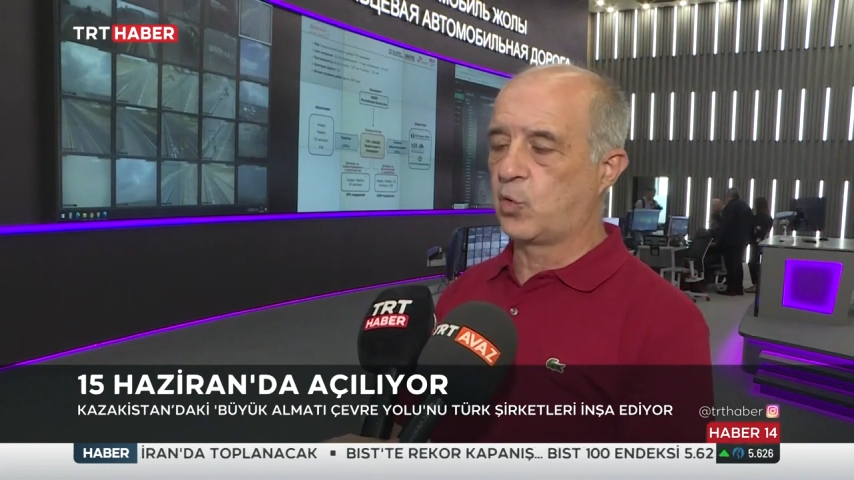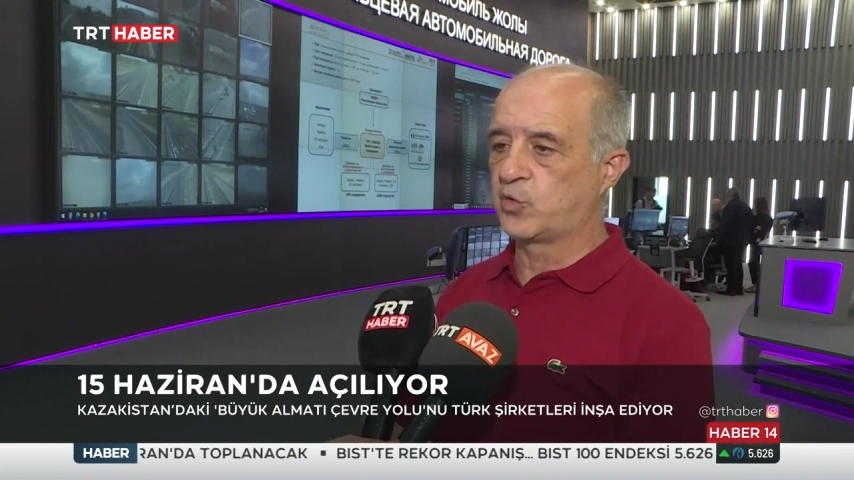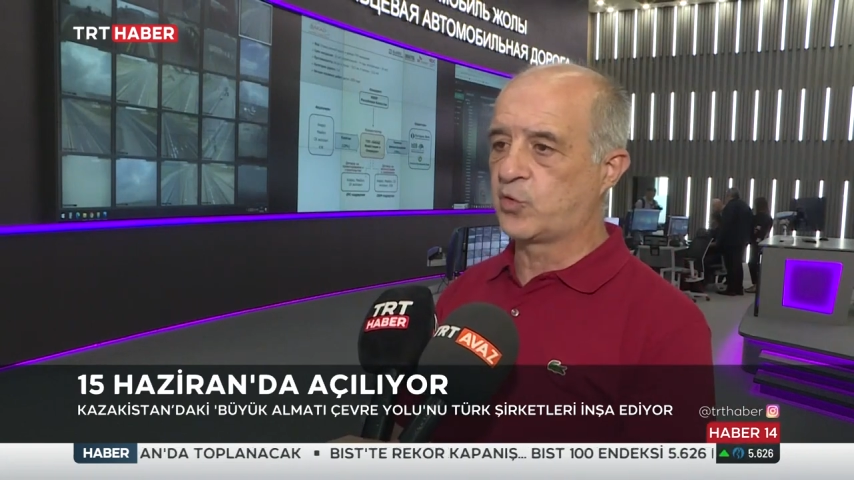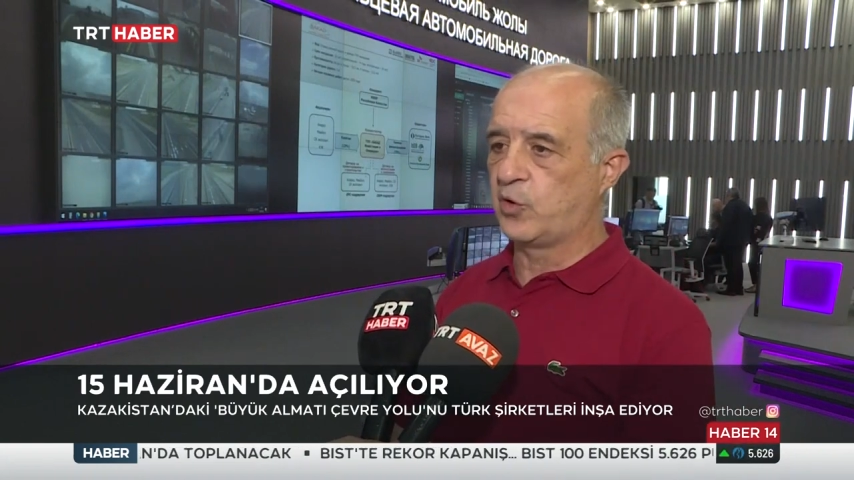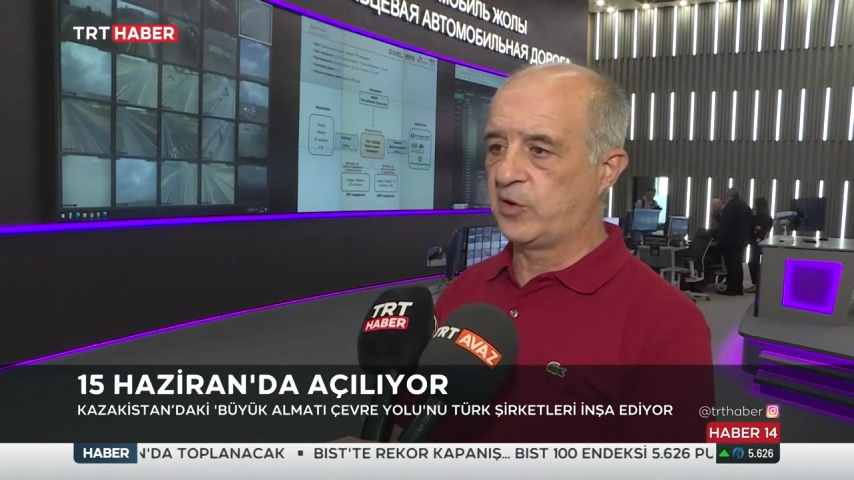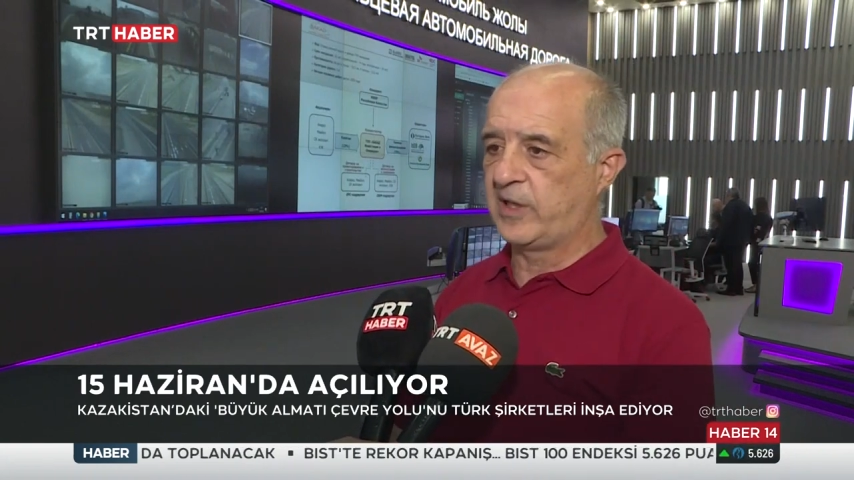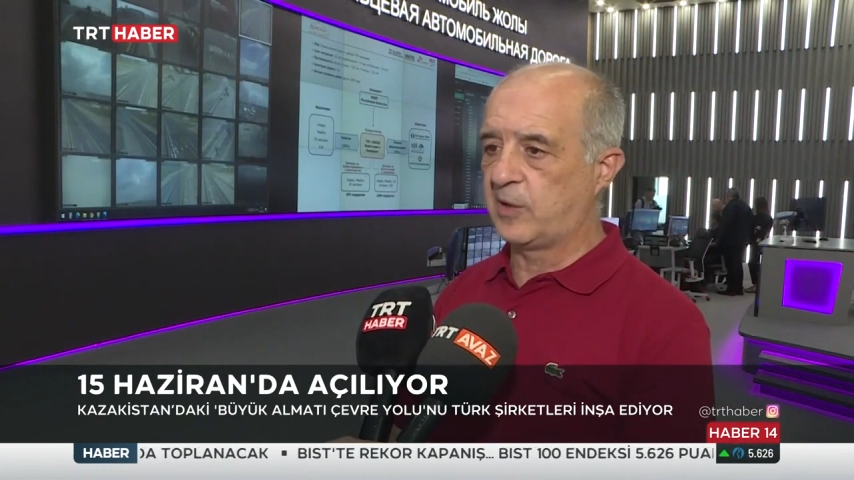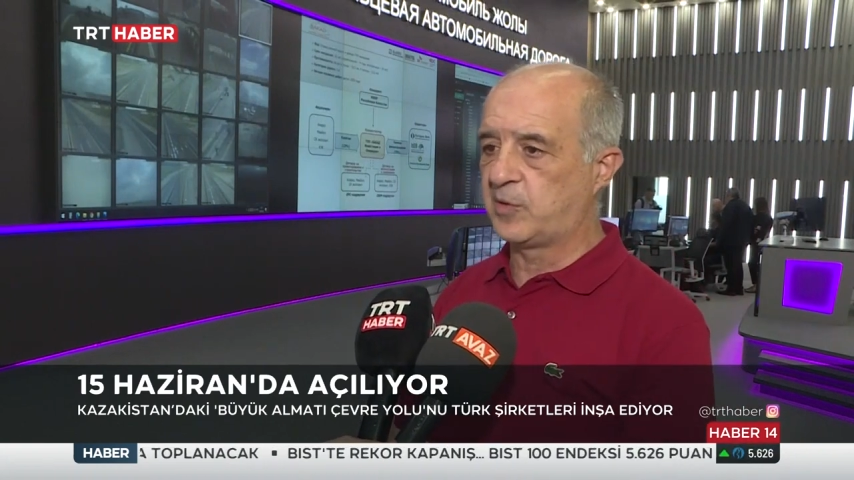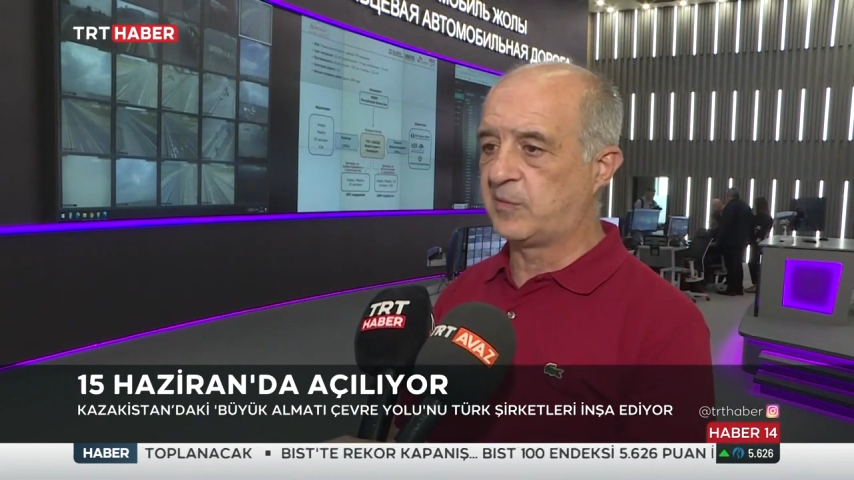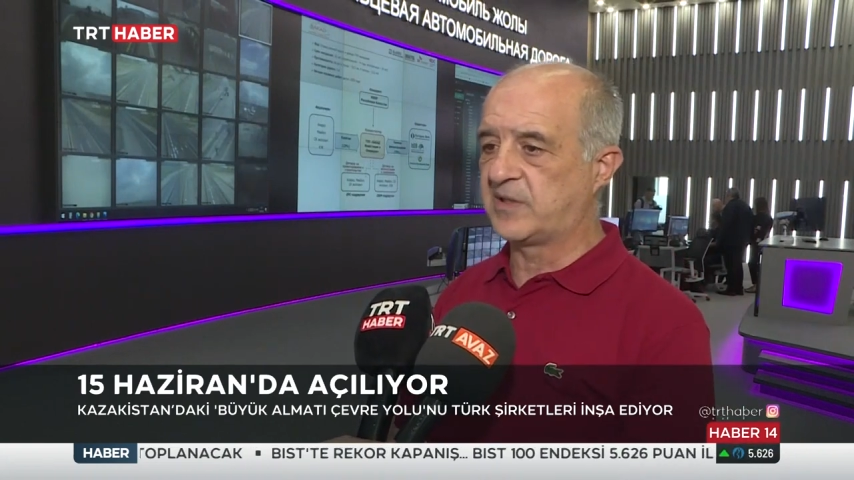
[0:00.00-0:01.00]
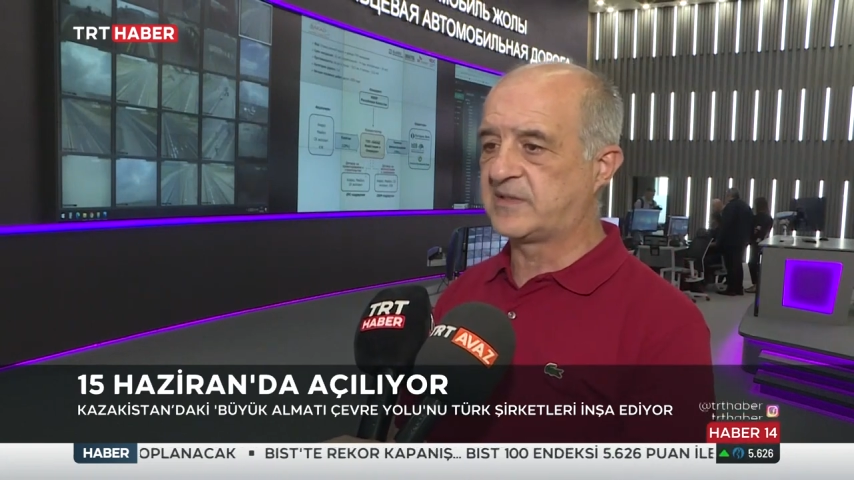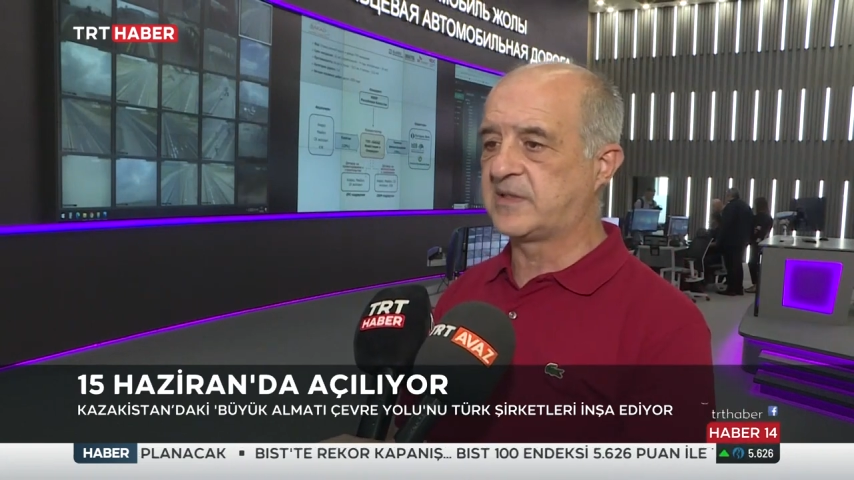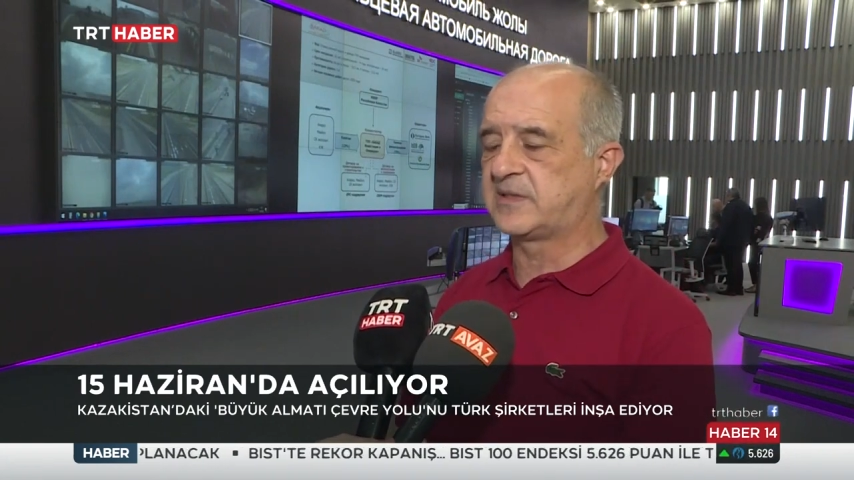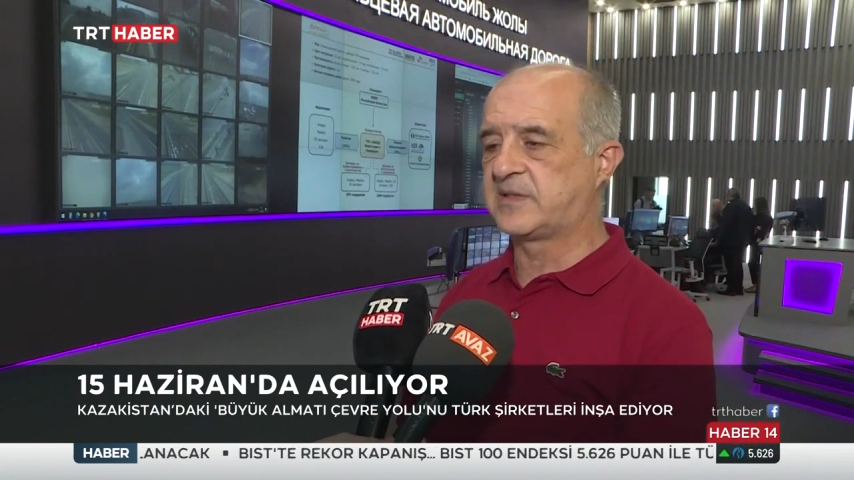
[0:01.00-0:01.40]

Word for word: kontrolüne yapılması,